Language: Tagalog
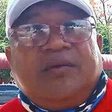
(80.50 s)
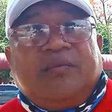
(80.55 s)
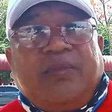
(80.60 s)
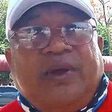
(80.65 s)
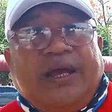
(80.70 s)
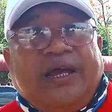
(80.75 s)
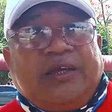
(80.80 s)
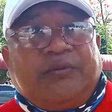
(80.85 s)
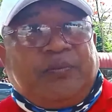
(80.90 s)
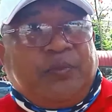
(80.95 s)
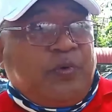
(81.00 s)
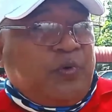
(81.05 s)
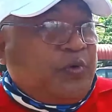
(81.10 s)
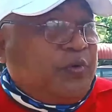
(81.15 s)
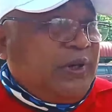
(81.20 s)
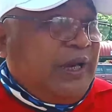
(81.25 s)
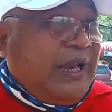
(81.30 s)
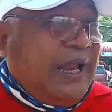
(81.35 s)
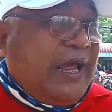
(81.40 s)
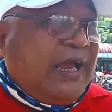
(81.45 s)
Bakit
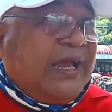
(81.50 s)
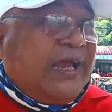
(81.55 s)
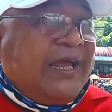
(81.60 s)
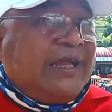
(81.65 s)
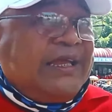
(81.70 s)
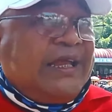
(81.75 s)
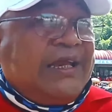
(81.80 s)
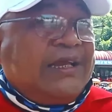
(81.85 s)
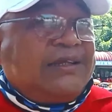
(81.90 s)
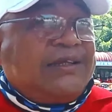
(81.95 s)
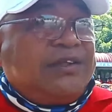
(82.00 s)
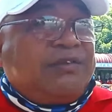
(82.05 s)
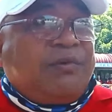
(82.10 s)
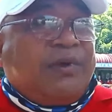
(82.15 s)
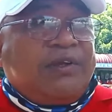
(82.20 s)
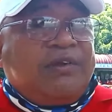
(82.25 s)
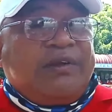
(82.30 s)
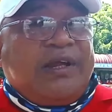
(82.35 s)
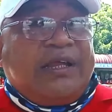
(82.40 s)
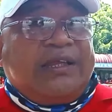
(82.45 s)
puro na lang ganyan lang
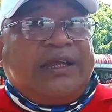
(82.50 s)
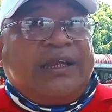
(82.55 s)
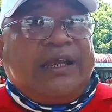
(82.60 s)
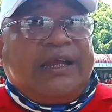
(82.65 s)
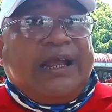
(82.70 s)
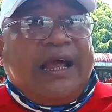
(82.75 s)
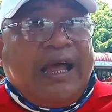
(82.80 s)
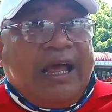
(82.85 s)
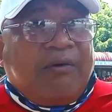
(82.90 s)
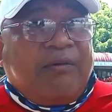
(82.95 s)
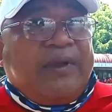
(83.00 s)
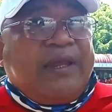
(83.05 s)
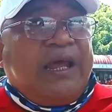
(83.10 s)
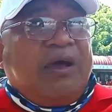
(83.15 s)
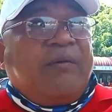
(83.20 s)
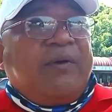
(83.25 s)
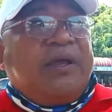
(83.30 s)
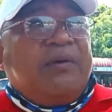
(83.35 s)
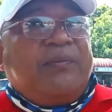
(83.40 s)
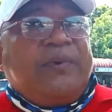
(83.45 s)
sitwasyon natin?
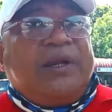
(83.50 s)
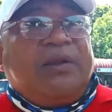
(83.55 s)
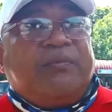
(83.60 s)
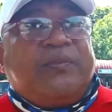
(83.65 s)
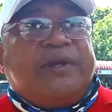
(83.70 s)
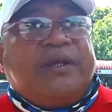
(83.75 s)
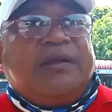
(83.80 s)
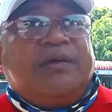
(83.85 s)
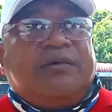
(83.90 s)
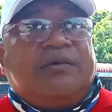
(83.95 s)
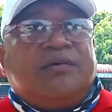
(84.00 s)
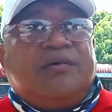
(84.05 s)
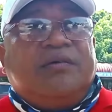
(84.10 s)
Nag-aaway-aaway ang Pilipino.